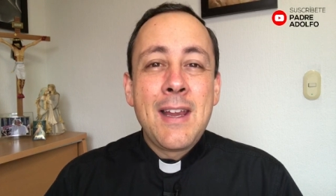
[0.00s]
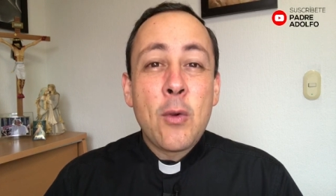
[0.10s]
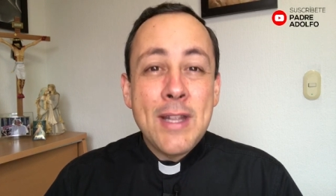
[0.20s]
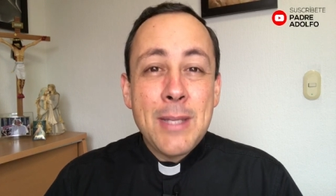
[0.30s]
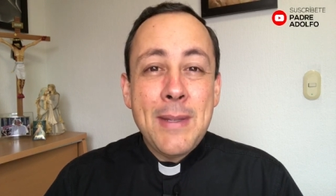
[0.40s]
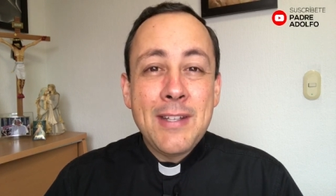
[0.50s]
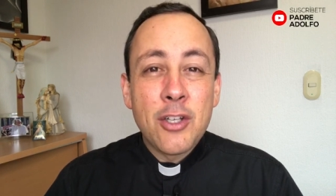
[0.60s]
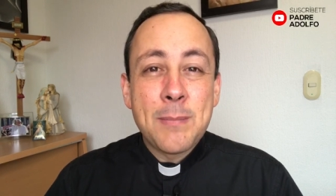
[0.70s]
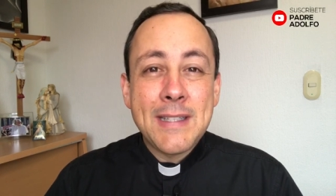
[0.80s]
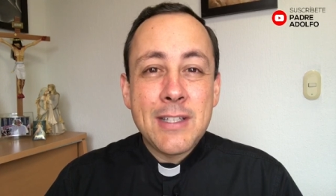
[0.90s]
¿Cuántas veces
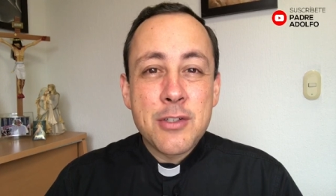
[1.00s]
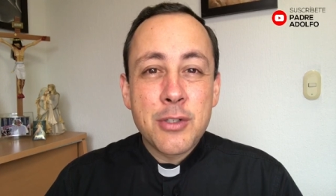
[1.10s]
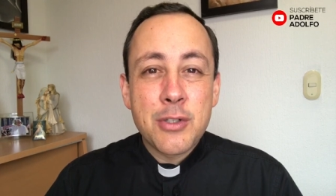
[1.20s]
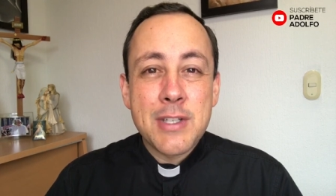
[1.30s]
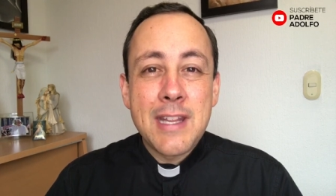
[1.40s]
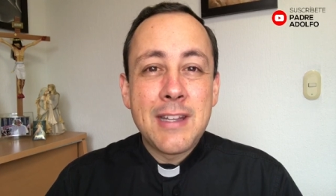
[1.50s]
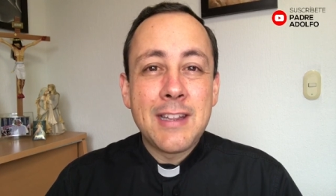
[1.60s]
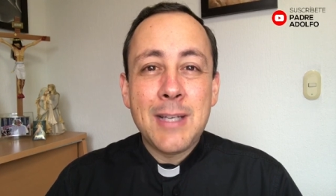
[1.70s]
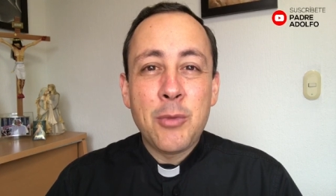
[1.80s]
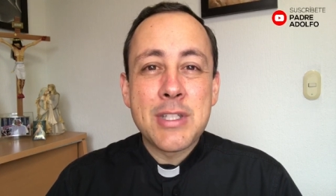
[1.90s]
nos pasa a nosotros que
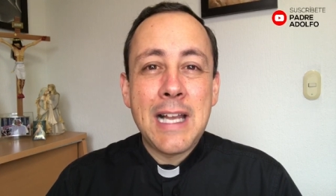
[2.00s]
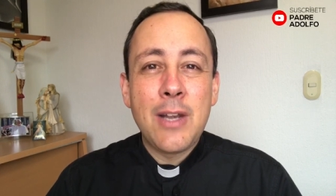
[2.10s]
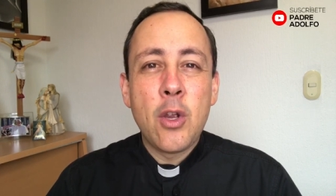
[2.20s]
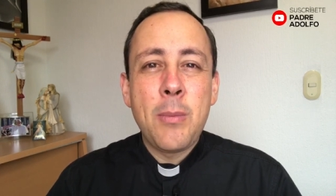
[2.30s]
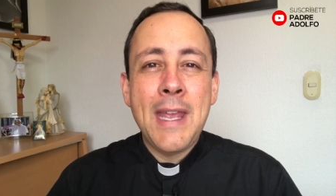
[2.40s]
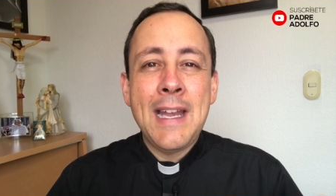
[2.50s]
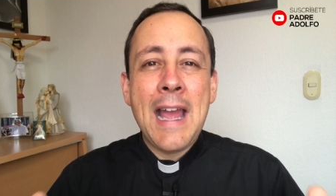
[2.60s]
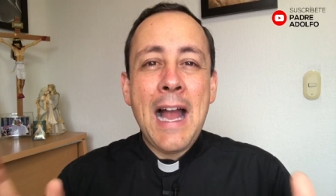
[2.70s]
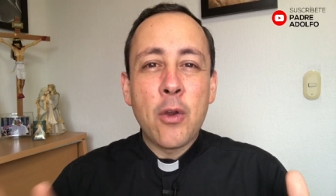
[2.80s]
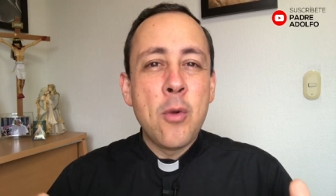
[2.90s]
intentamos algo y
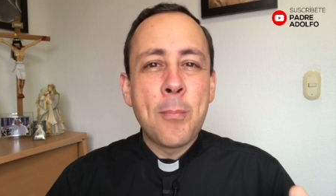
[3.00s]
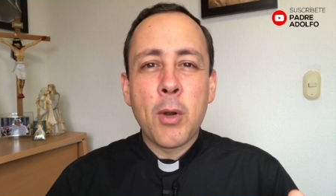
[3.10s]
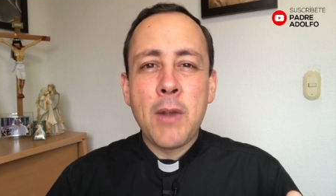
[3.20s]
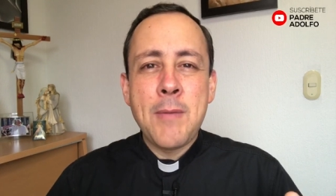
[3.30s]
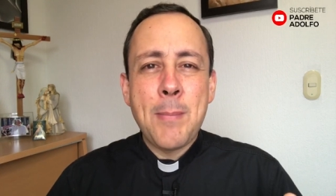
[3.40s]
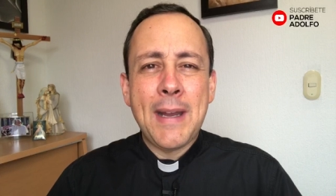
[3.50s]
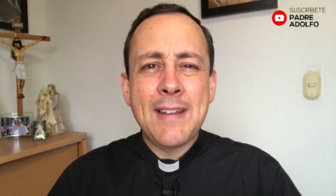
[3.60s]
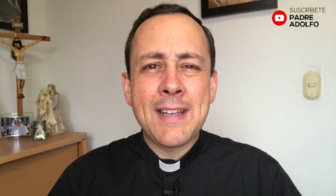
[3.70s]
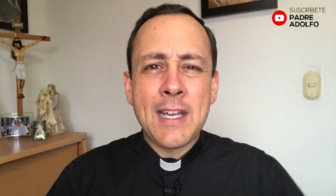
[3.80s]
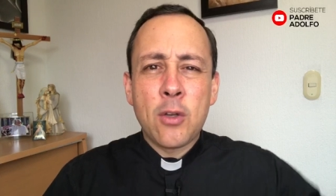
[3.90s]
viene algún problema y
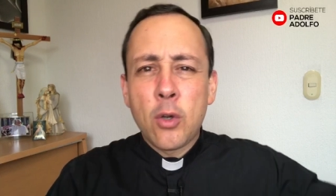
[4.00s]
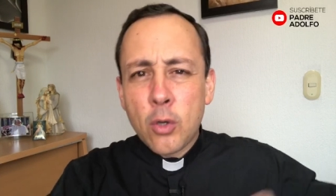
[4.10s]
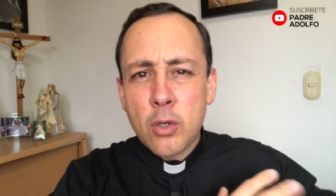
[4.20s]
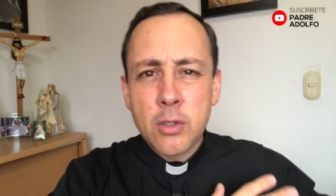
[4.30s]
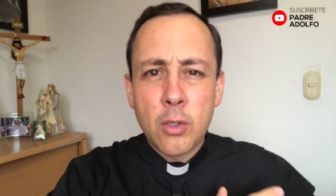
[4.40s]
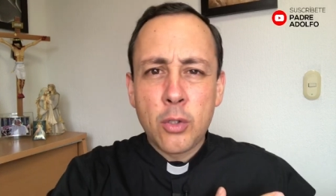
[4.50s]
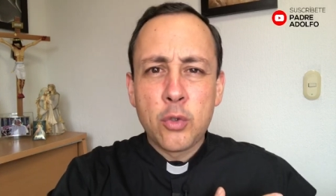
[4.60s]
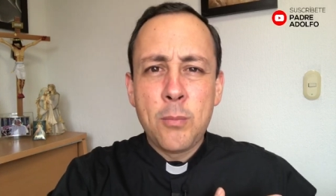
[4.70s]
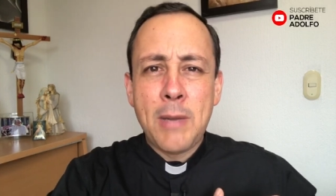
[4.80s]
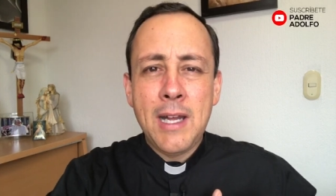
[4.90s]
parece que nos lo, nos lo,
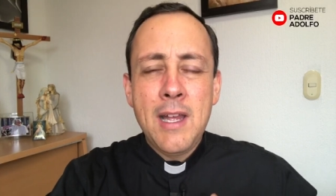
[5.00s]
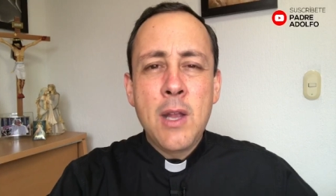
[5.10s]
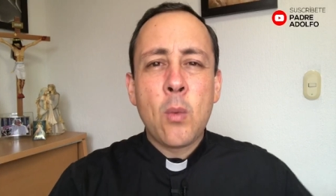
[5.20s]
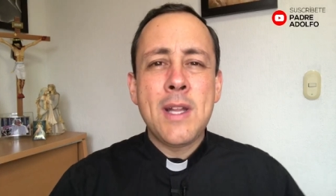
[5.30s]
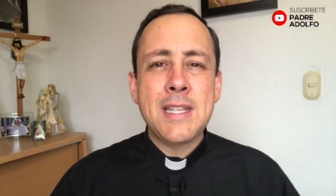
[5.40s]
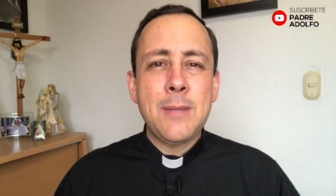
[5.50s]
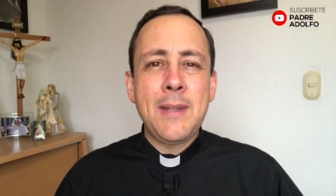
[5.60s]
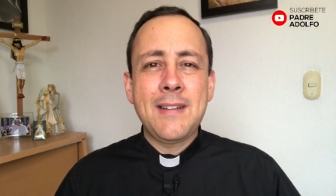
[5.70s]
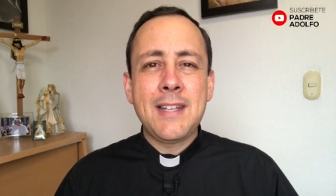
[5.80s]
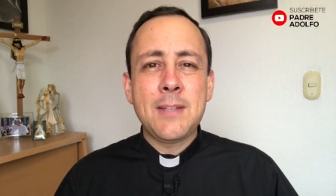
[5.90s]
tumba? ¿Cuántas
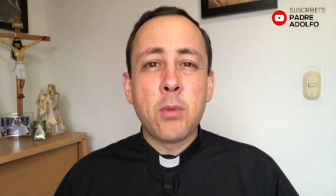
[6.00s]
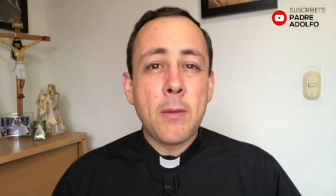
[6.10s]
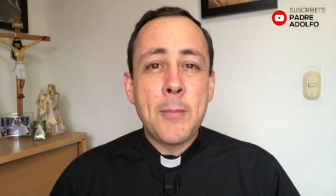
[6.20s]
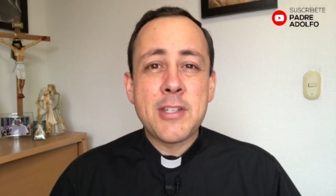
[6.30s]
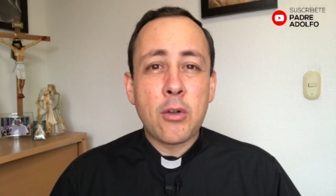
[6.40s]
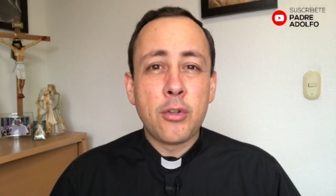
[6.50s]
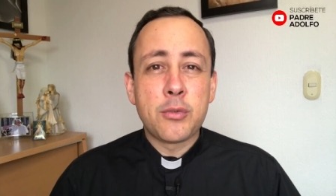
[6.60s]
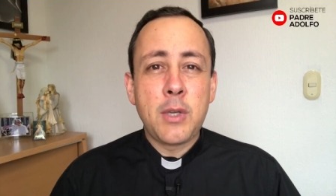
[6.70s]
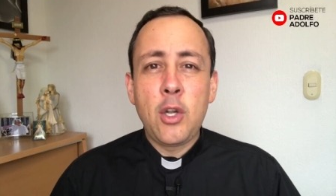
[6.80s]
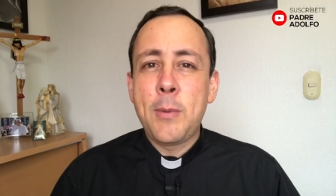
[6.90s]
veces volvemos a
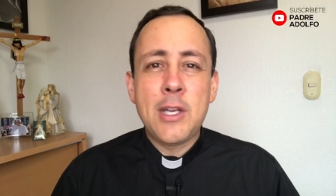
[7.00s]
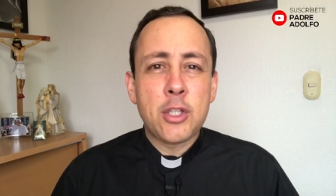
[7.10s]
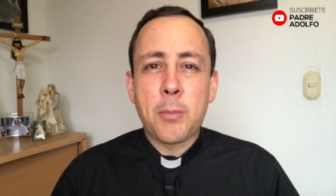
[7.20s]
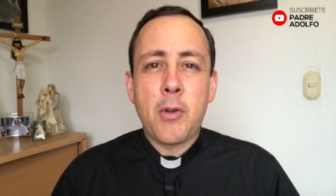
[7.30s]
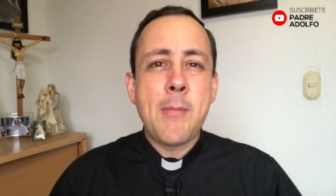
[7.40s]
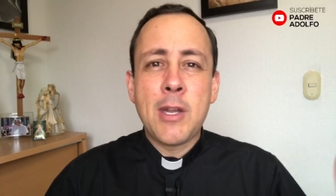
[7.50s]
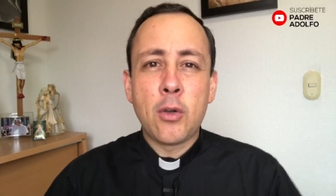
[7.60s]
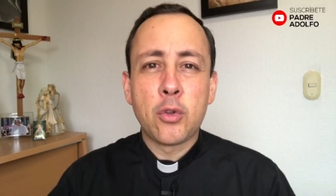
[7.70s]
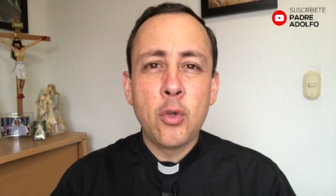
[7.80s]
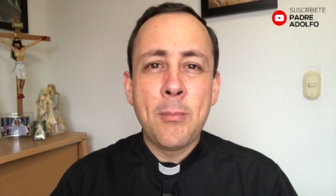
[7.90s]
construirlo y viene otro problema y
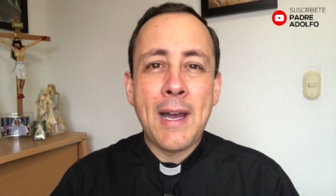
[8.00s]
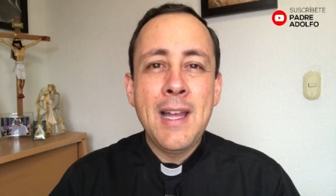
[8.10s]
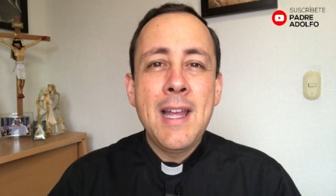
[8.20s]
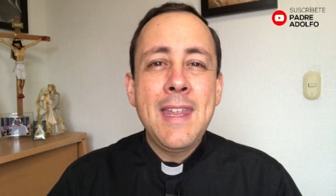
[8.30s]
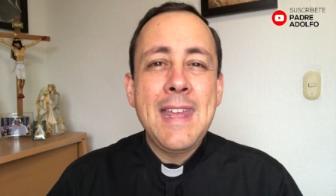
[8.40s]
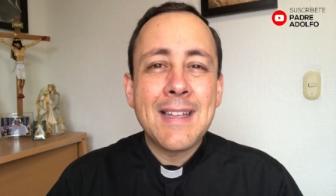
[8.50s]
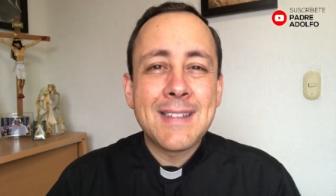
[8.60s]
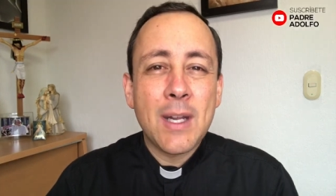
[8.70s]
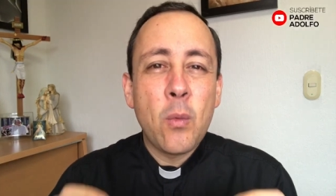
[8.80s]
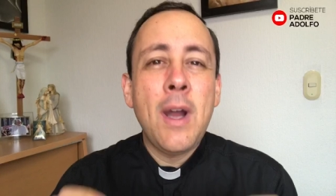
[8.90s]
nos lo tumba? ¿Y
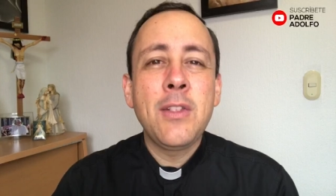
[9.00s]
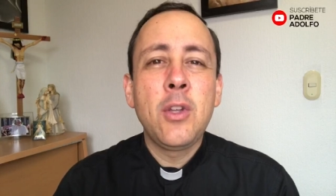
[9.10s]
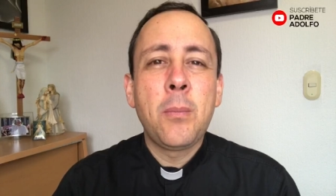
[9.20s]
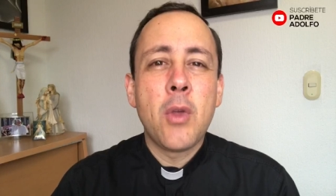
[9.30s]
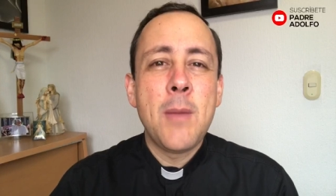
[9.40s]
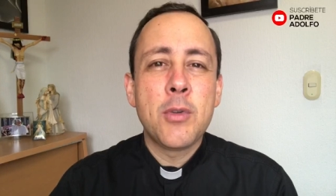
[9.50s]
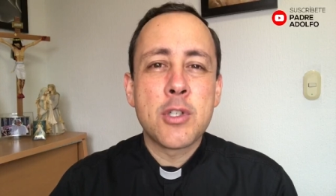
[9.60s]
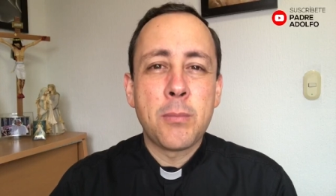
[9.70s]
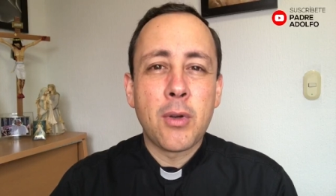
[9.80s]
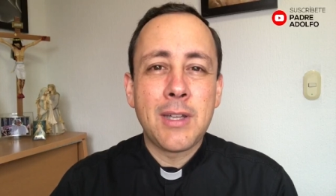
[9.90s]
hasta cuándo podemos
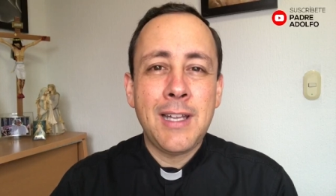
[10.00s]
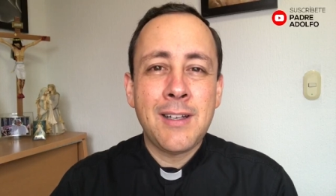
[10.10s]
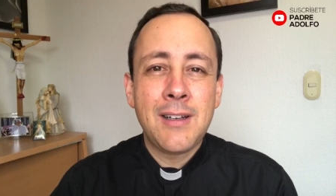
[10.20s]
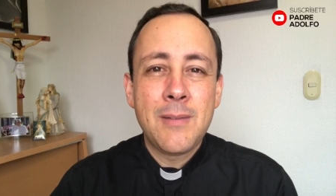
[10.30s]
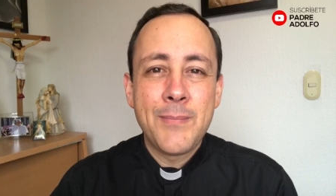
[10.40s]
soportar